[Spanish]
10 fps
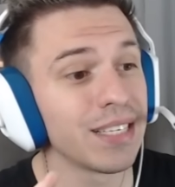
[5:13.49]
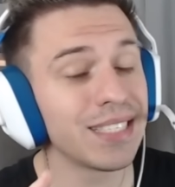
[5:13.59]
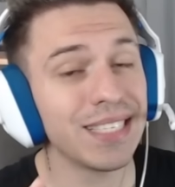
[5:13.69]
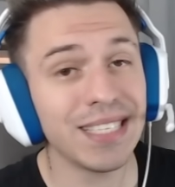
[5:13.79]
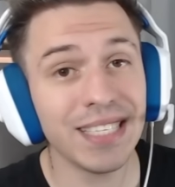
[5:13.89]

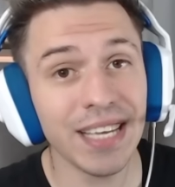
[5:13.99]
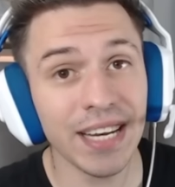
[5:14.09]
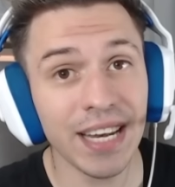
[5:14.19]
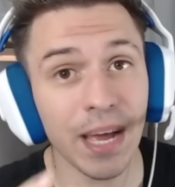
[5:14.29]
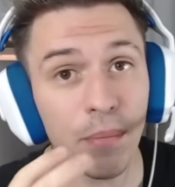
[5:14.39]
si
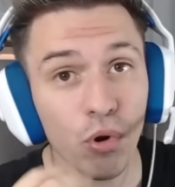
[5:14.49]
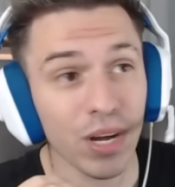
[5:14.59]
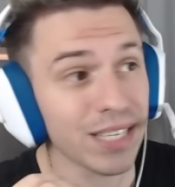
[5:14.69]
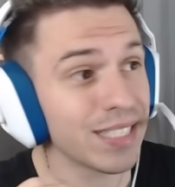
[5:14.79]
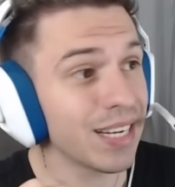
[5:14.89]
tiene la
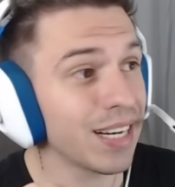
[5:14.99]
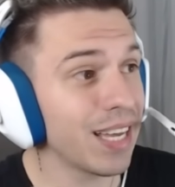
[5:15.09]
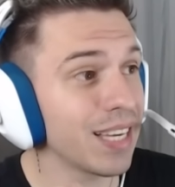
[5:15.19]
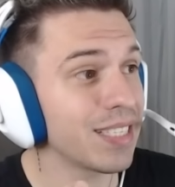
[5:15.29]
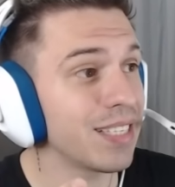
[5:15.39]
boca
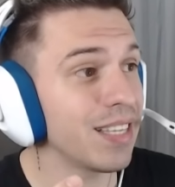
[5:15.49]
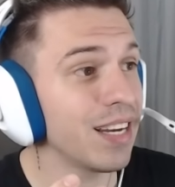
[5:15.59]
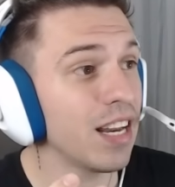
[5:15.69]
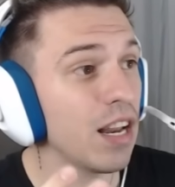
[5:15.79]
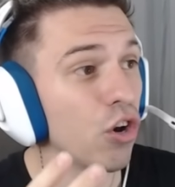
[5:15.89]
cerrada, si
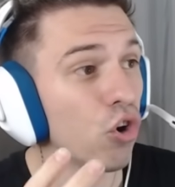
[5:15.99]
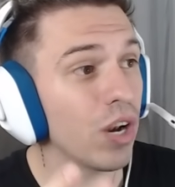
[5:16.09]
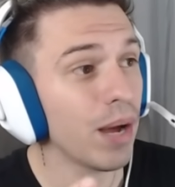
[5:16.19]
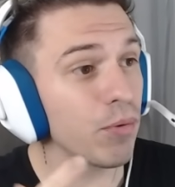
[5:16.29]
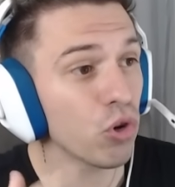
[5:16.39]
tiene los
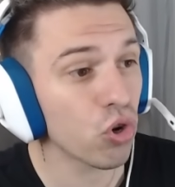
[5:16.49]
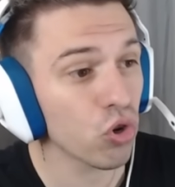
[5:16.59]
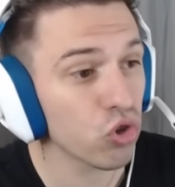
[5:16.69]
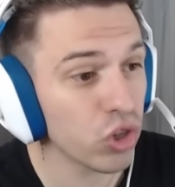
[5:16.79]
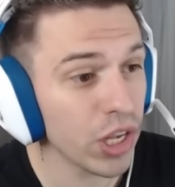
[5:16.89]
labios
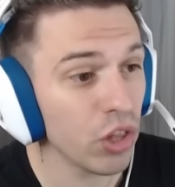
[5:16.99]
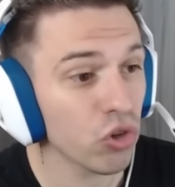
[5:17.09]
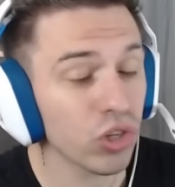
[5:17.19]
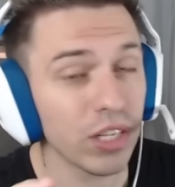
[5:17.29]
cosidos.